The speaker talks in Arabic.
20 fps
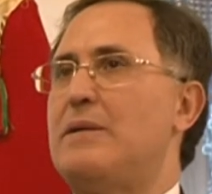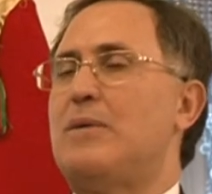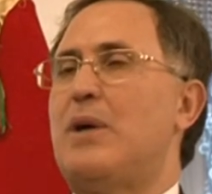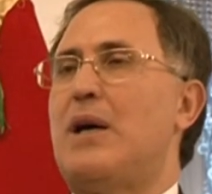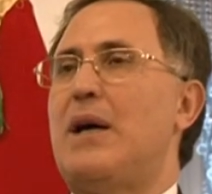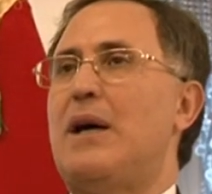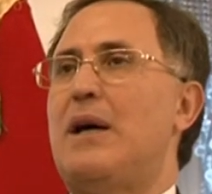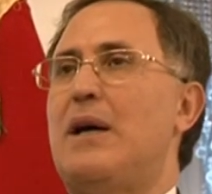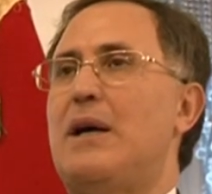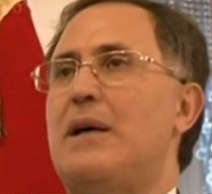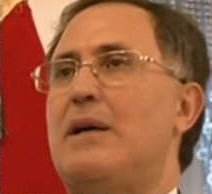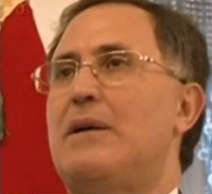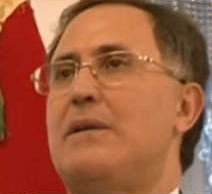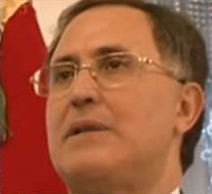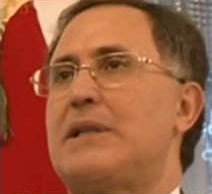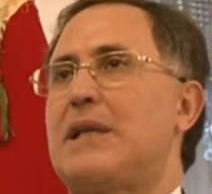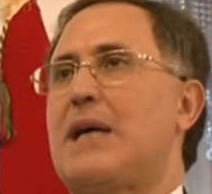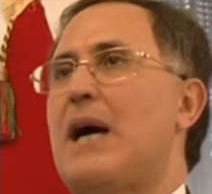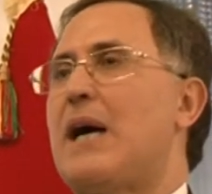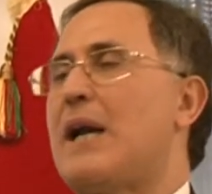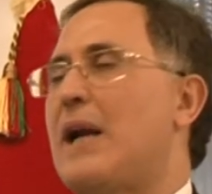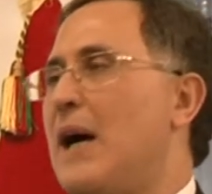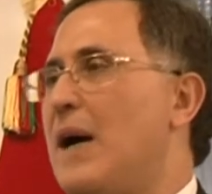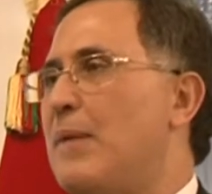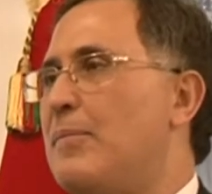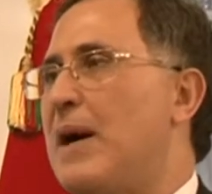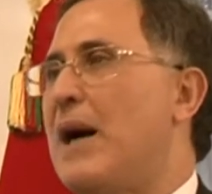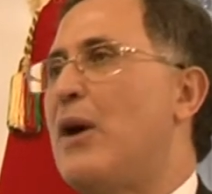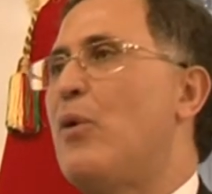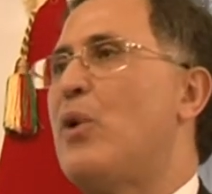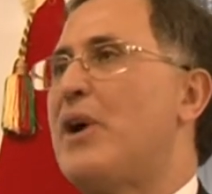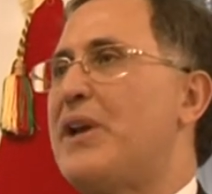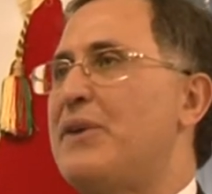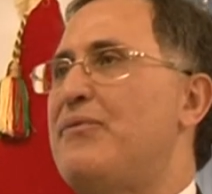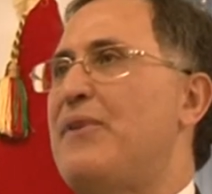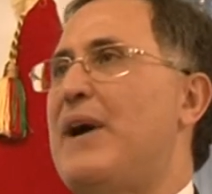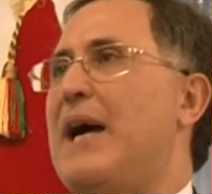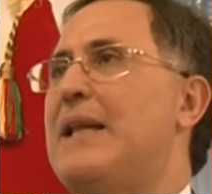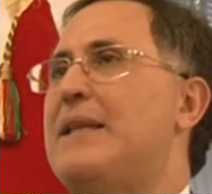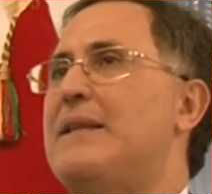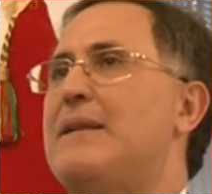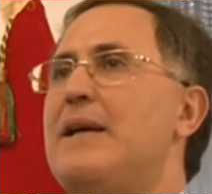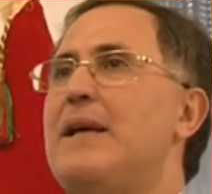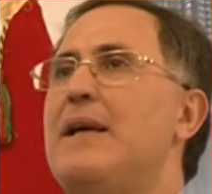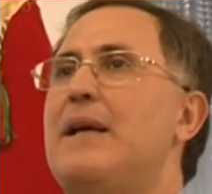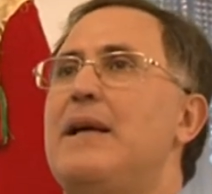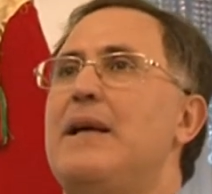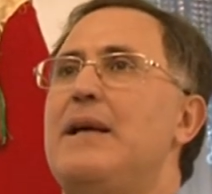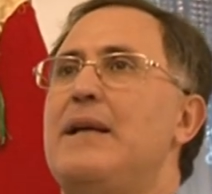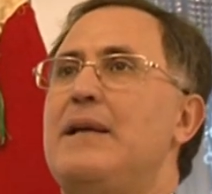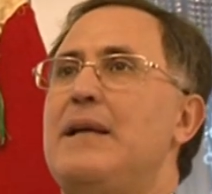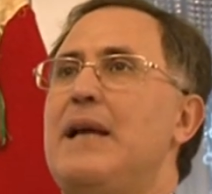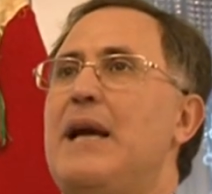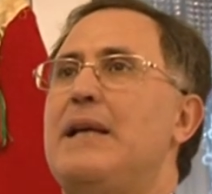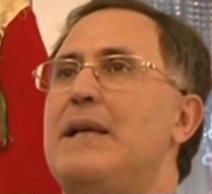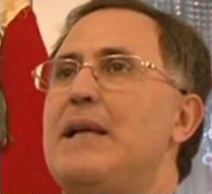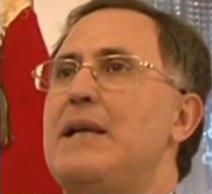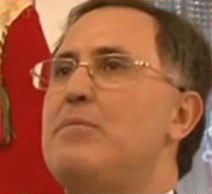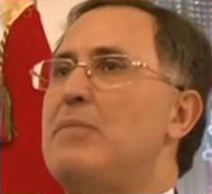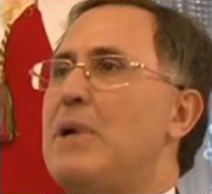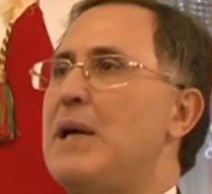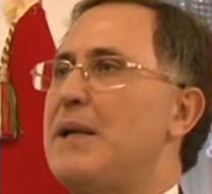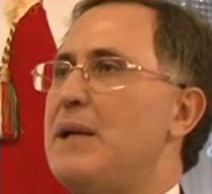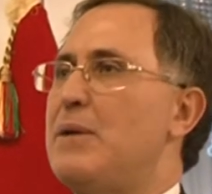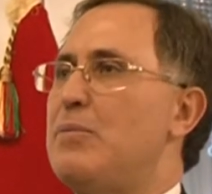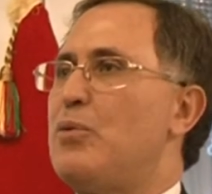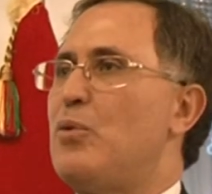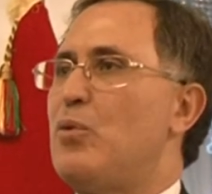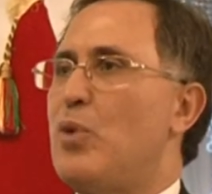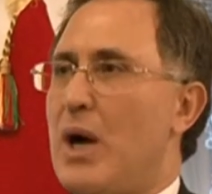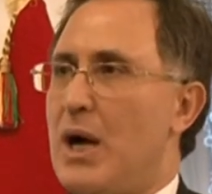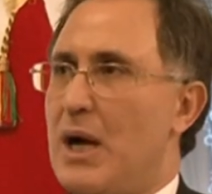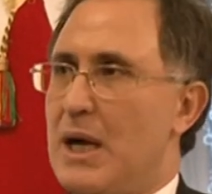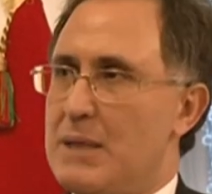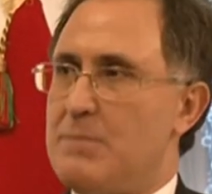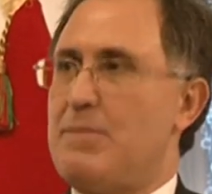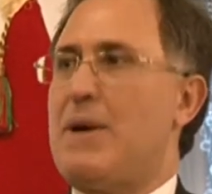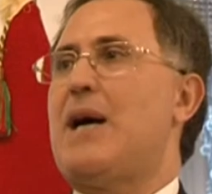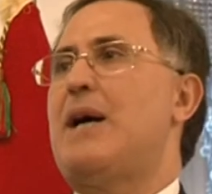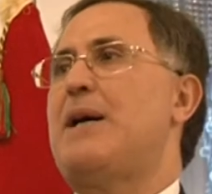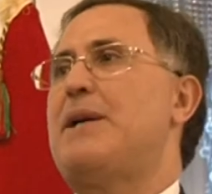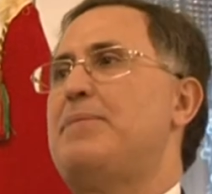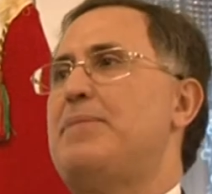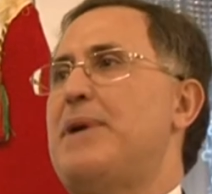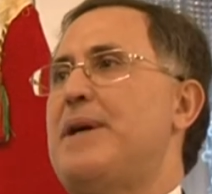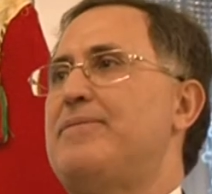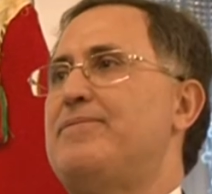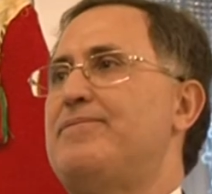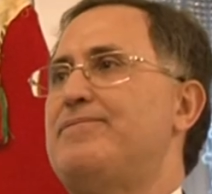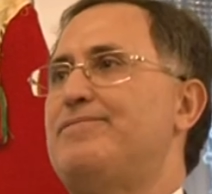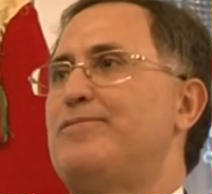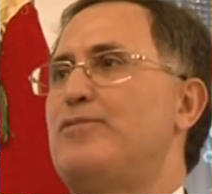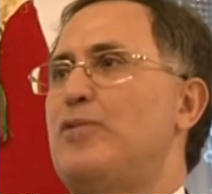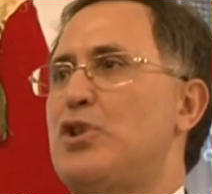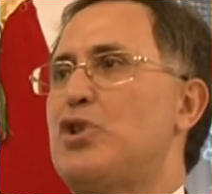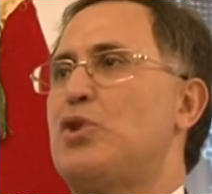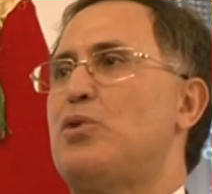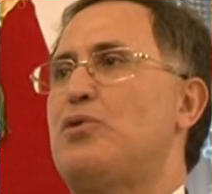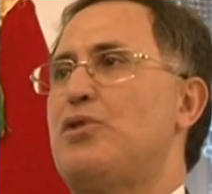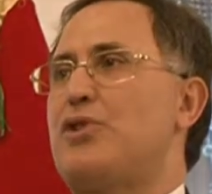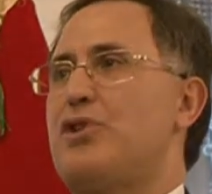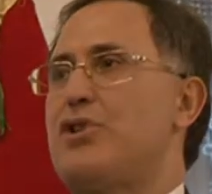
وكرامة ورفعة يعني المغرب والمغاربة وشكرا